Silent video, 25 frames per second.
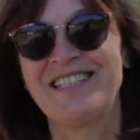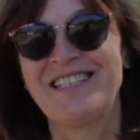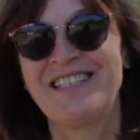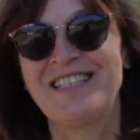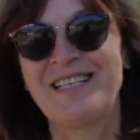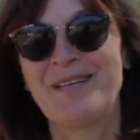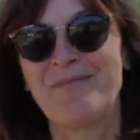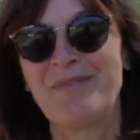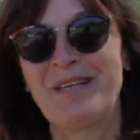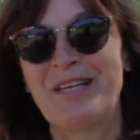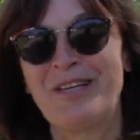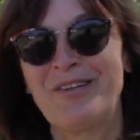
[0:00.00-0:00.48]

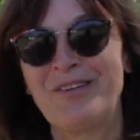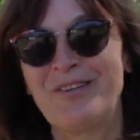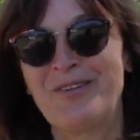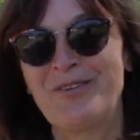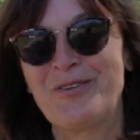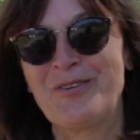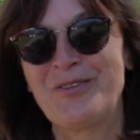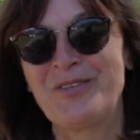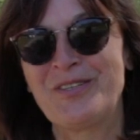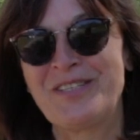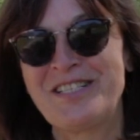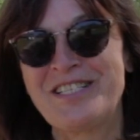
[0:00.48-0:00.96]
Dabei
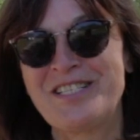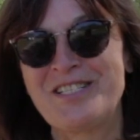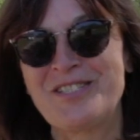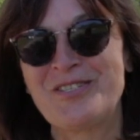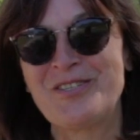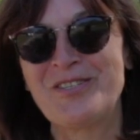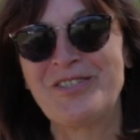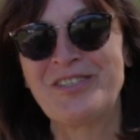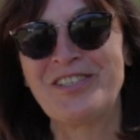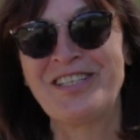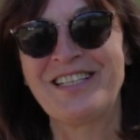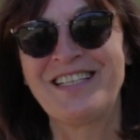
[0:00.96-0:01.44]
gehört es
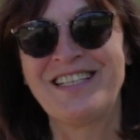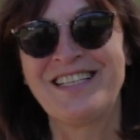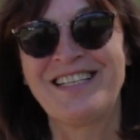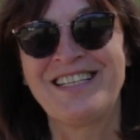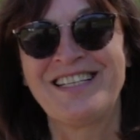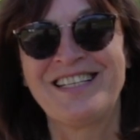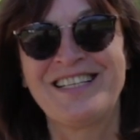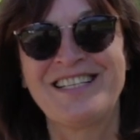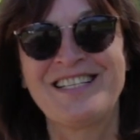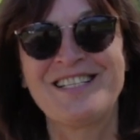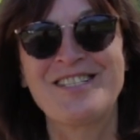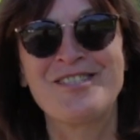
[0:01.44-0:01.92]
doch
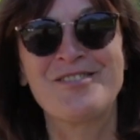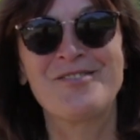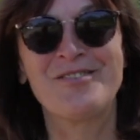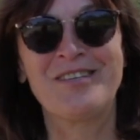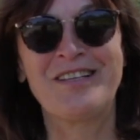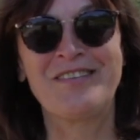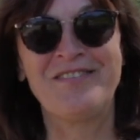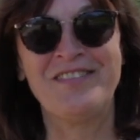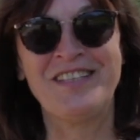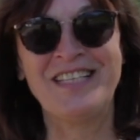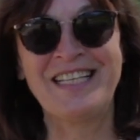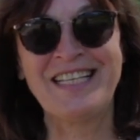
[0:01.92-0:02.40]
zur
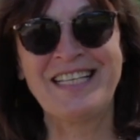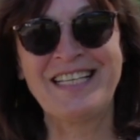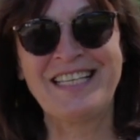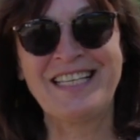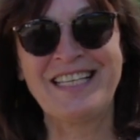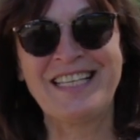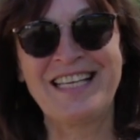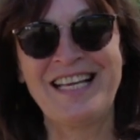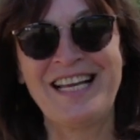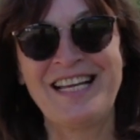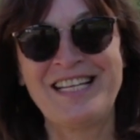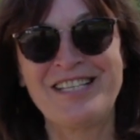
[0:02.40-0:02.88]

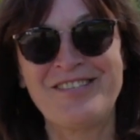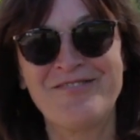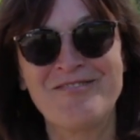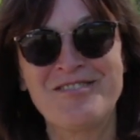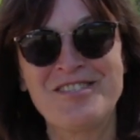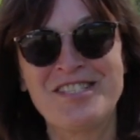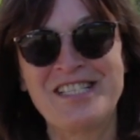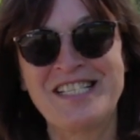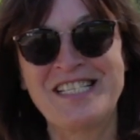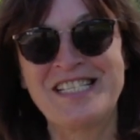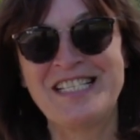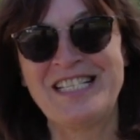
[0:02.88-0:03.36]
Wirklichkeit
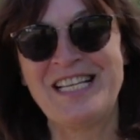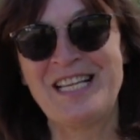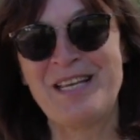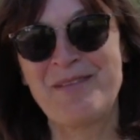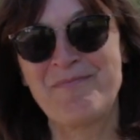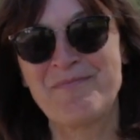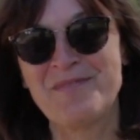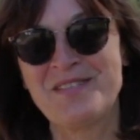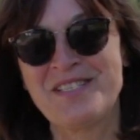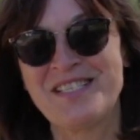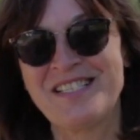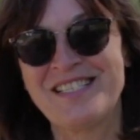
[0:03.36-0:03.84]
unseres
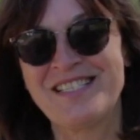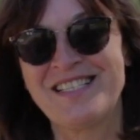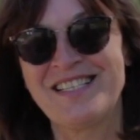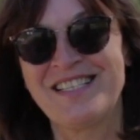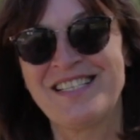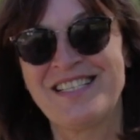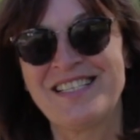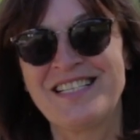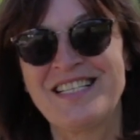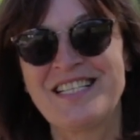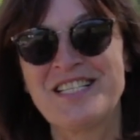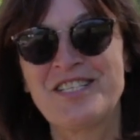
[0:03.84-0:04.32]
Lebens,
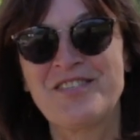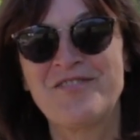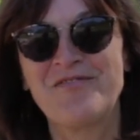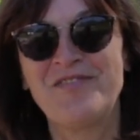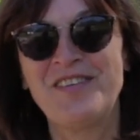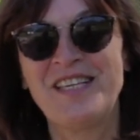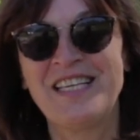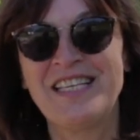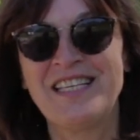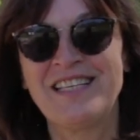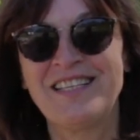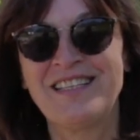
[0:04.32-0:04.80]
dass
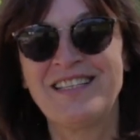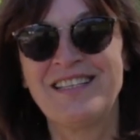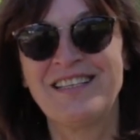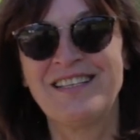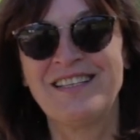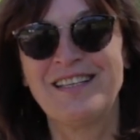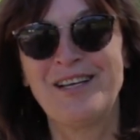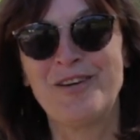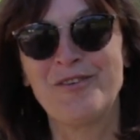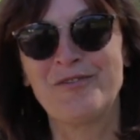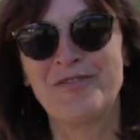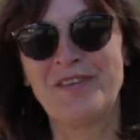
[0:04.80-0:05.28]
wir
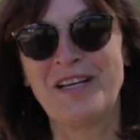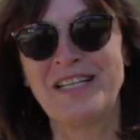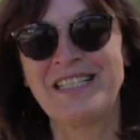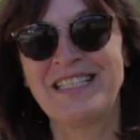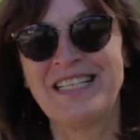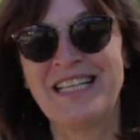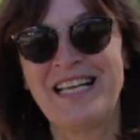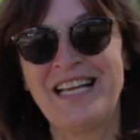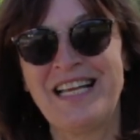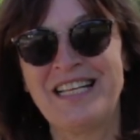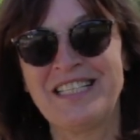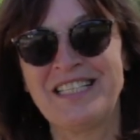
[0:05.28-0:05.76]
auf
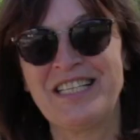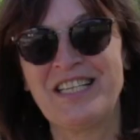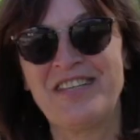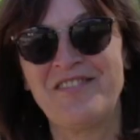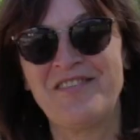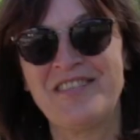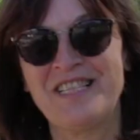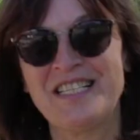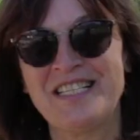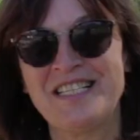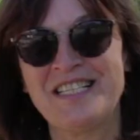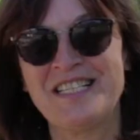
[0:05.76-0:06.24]
andere
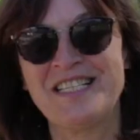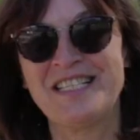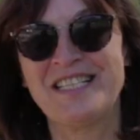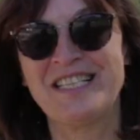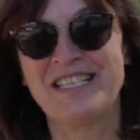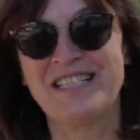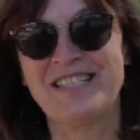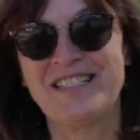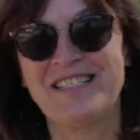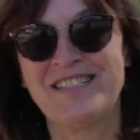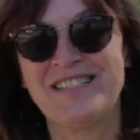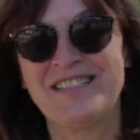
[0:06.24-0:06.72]
angewiesen
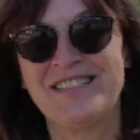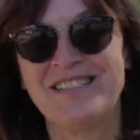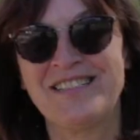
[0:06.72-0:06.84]
sind.